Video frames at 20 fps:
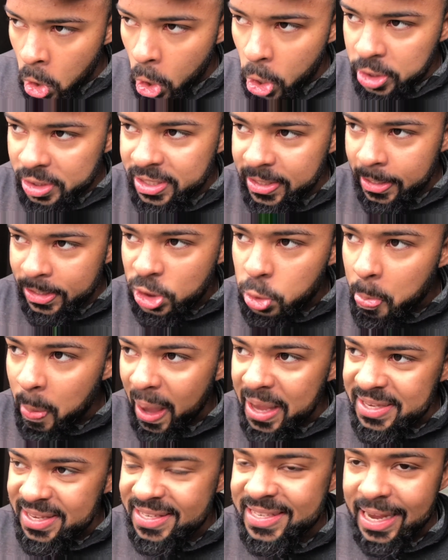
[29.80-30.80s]
Heute
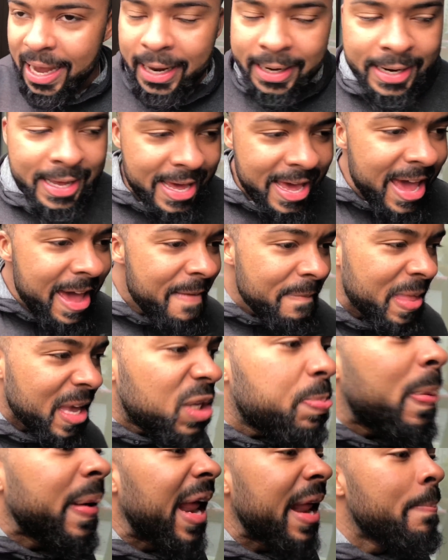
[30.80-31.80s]
spreche ich sie an.
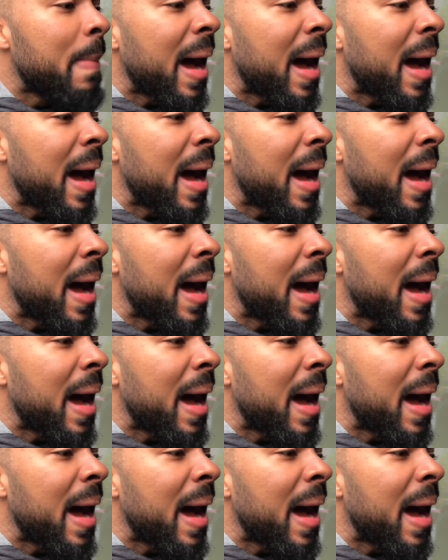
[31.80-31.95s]
Ich bin ein